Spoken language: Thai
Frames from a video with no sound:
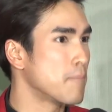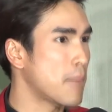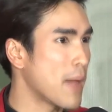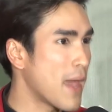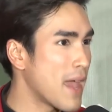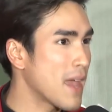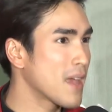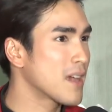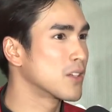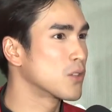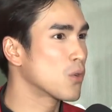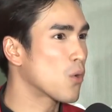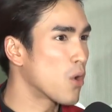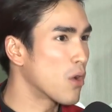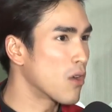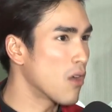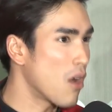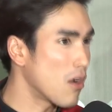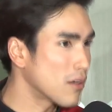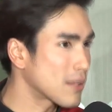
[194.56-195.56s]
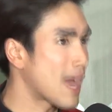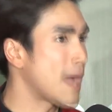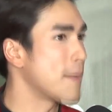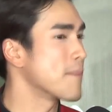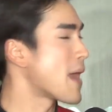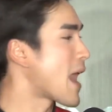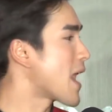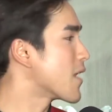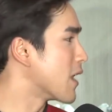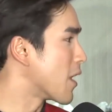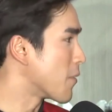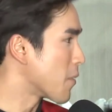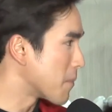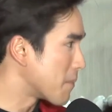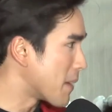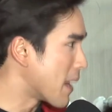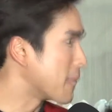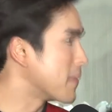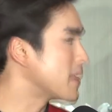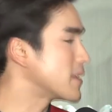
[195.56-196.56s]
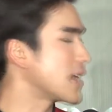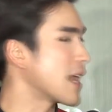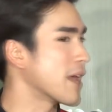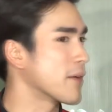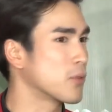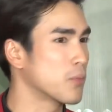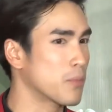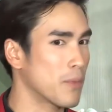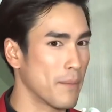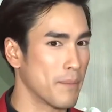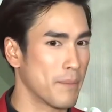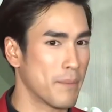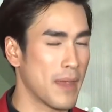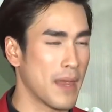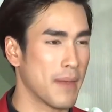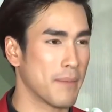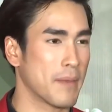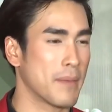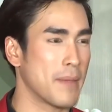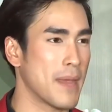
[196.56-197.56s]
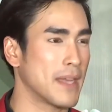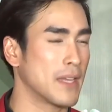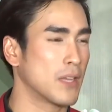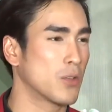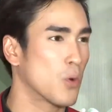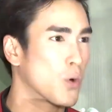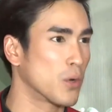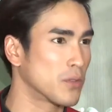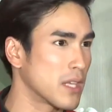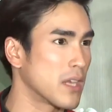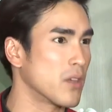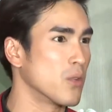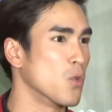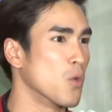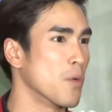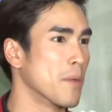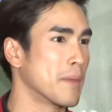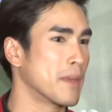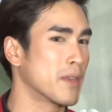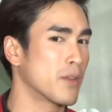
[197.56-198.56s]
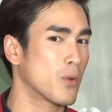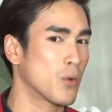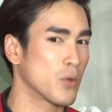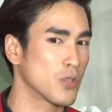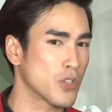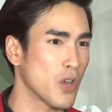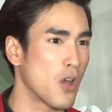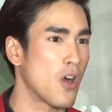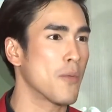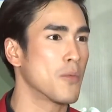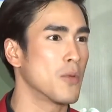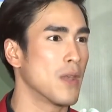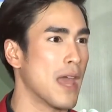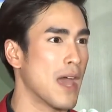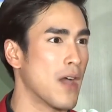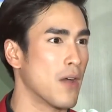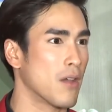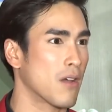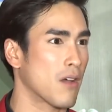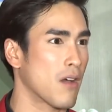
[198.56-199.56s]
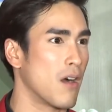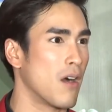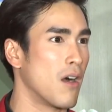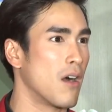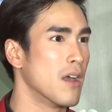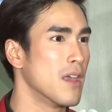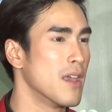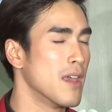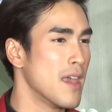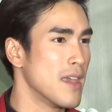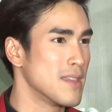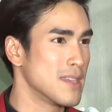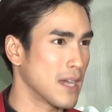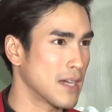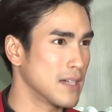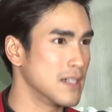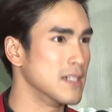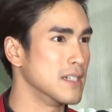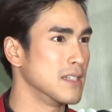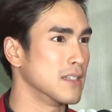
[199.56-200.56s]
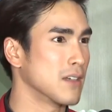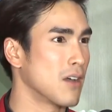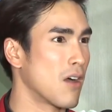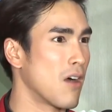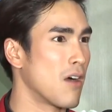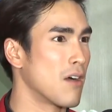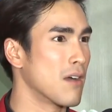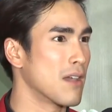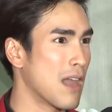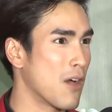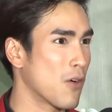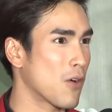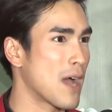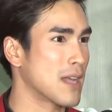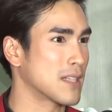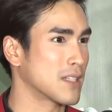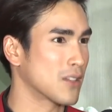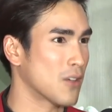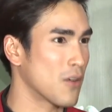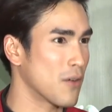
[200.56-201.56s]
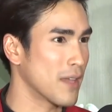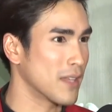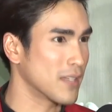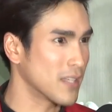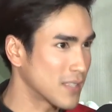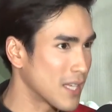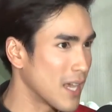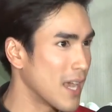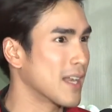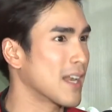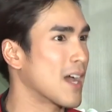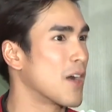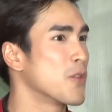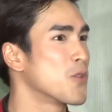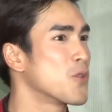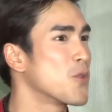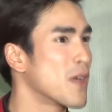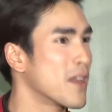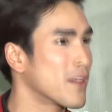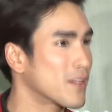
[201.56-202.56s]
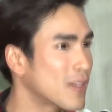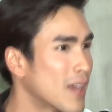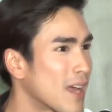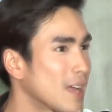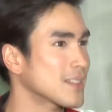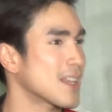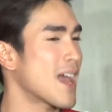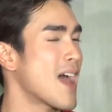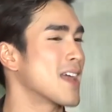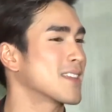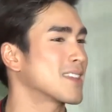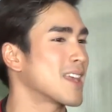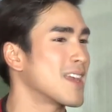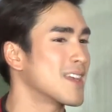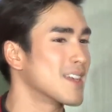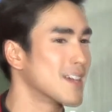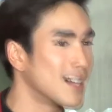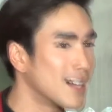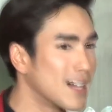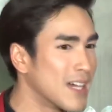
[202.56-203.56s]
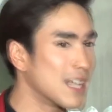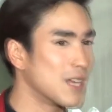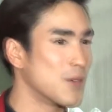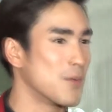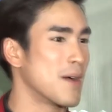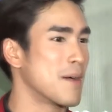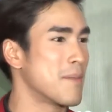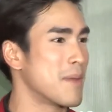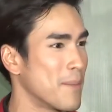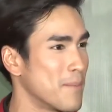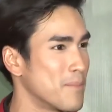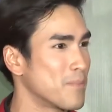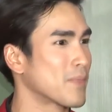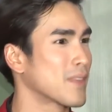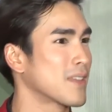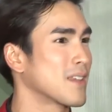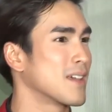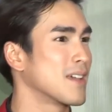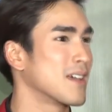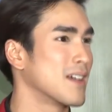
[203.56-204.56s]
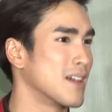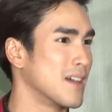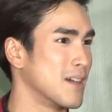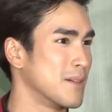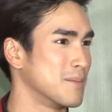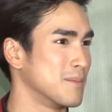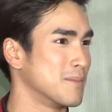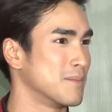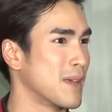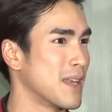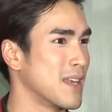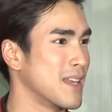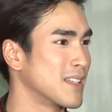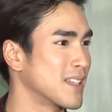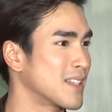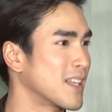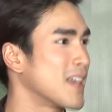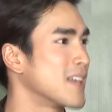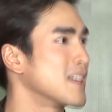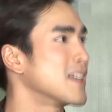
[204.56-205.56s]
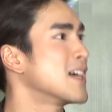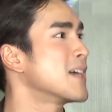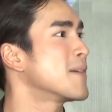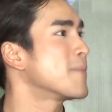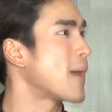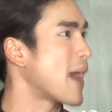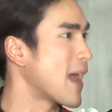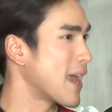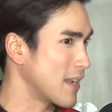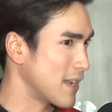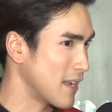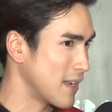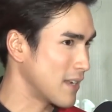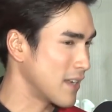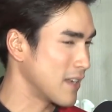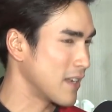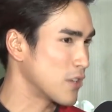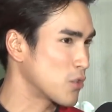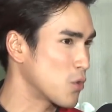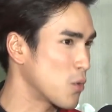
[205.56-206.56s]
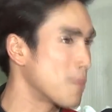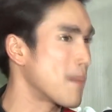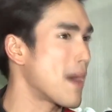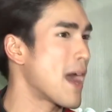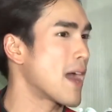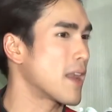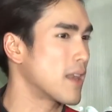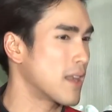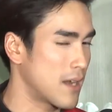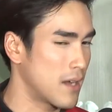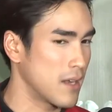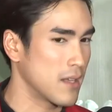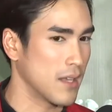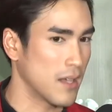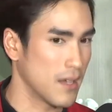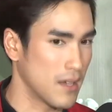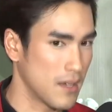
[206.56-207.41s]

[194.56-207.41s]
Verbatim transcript: เพลงคือทุกคนร้องตามได้อยู่แล้วเพราะเป็นเพลงพี่เจทุกแบบเพลงเป็นเพลงที่ทุกคนติดหูเป็นเพลงที่ทุกคนชอบอยู่แล้วแล้วก็อย่างอื่นก็เราก็อาจจะต้องเอนเตอร์เทนเขาด้วยท่าเต้นเอยหรือว่าแบบเป็นเอนเตอร์เทนเนอร์ไปในในช่วงพาร์ทนั้นเลย